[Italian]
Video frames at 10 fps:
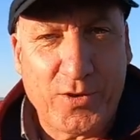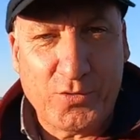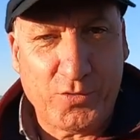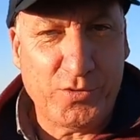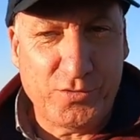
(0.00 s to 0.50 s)
mai è
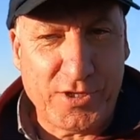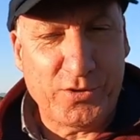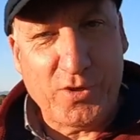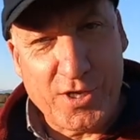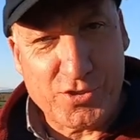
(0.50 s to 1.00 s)
costruito un
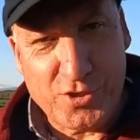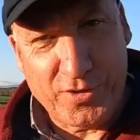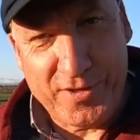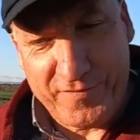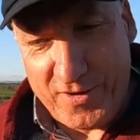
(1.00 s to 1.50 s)
trattore a
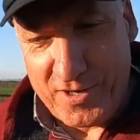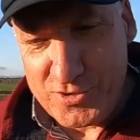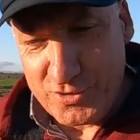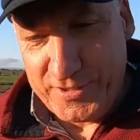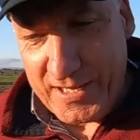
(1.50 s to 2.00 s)
cingoli di ferro la
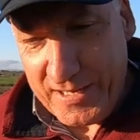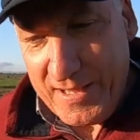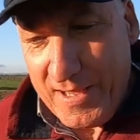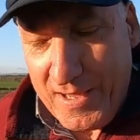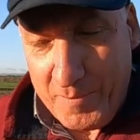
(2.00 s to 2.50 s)
John Deere?
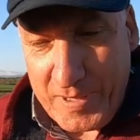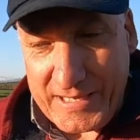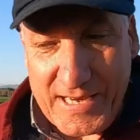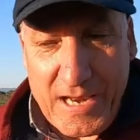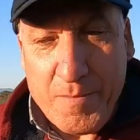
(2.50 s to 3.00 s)

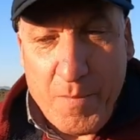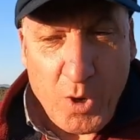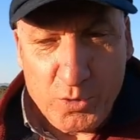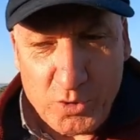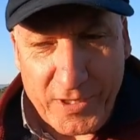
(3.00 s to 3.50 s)
Perché nel
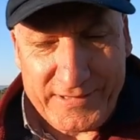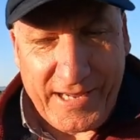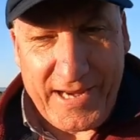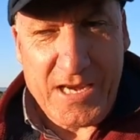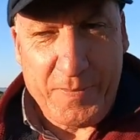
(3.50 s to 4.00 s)
mondo i
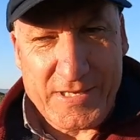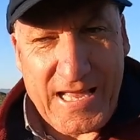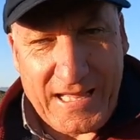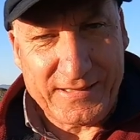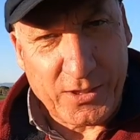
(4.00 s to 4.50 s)
terreni
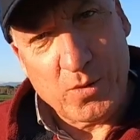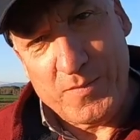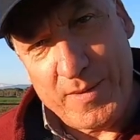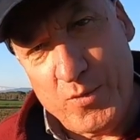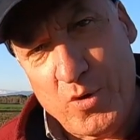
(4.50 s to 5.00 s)
pesanti,
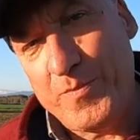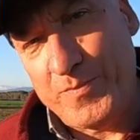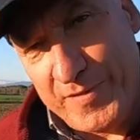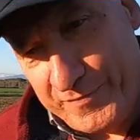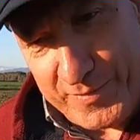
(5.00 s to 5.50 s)
come abbiamo noi,
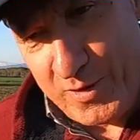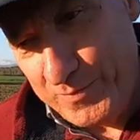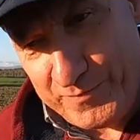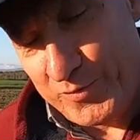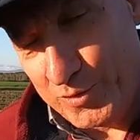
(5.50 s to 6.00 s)
per
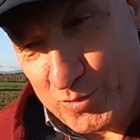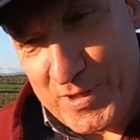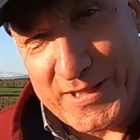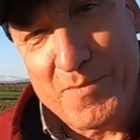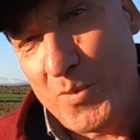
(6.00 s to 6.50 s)

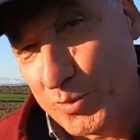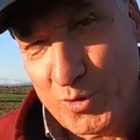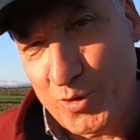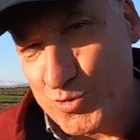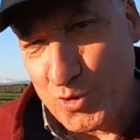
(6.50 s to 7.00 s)
fortuna del
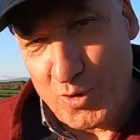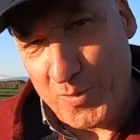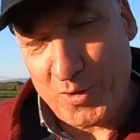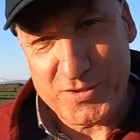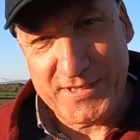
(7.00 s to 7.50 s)
mondo, non sono
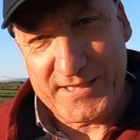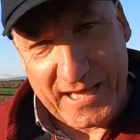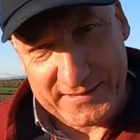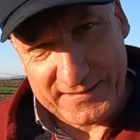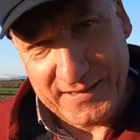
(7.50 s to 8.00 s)
poi così
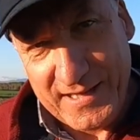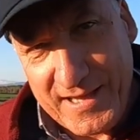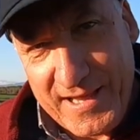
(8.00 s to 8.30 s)
tanti.